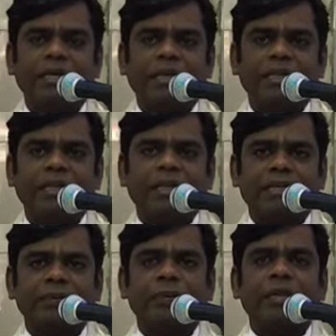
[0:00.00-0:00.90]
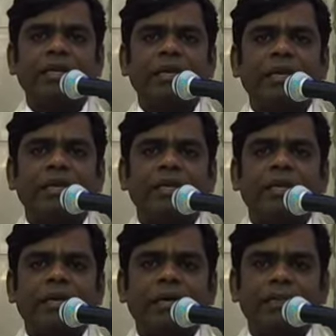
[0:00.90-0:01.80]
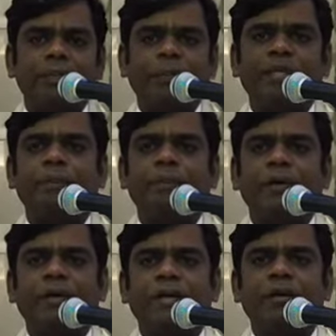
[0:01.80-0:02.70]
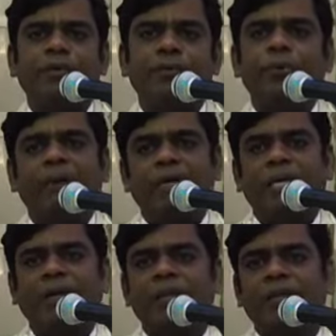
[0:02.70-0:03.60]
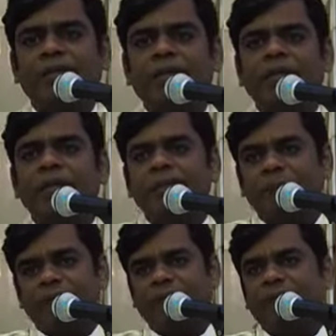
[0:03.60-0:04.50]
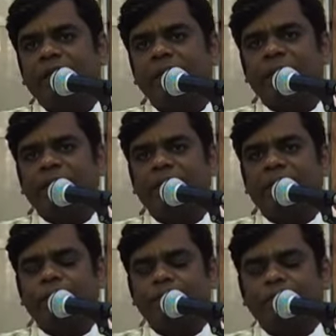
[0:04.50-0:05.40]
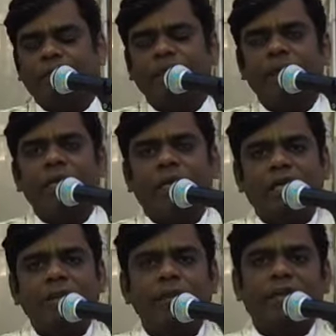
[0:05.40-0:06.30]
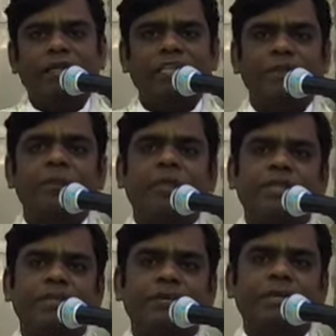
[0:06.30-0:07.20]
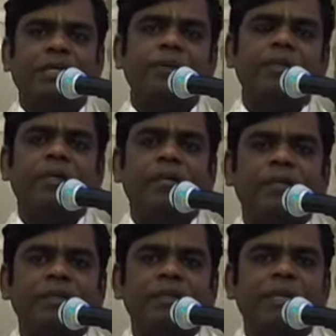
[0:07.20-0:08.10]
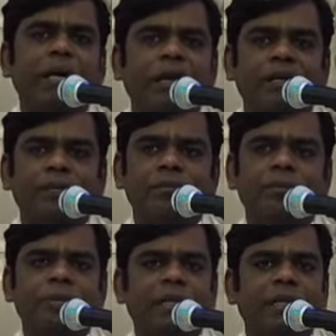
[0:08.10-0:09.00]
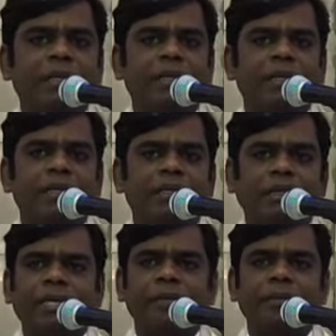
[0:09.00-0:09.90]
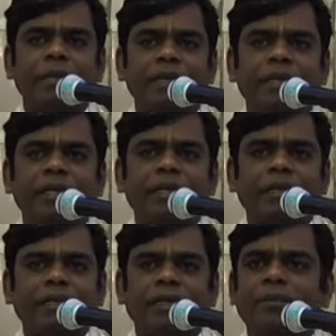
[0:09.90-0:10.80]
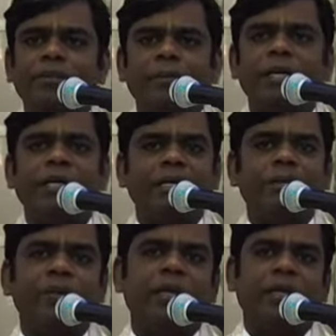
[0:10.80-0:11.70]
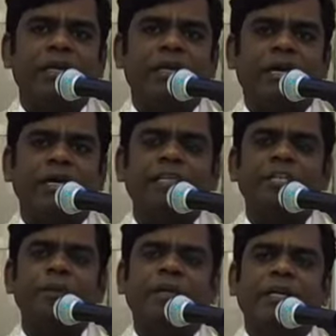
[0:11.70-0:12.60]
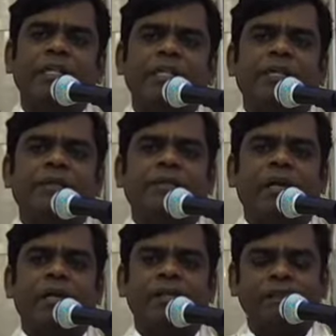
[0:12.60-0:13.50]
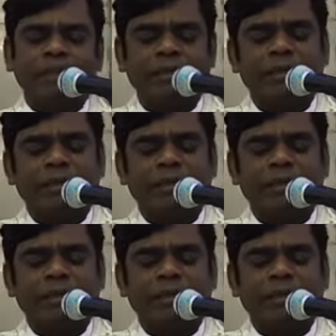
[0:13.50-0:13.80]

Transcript: அந்த கடவுளையே அந்த படைப்பால் உருவாக்கியவள் தான் நம்முடைய அன்னை மரியாள் கடவுள் அனைத்தையும் கடந்தவர் கடவுளுக்கு வந்து காலம் இல்லை நேரம் இல்லை எதுவுமே கடவுளுக்கு இல்லை அனைத்தையும் கடந்தவரால் தான்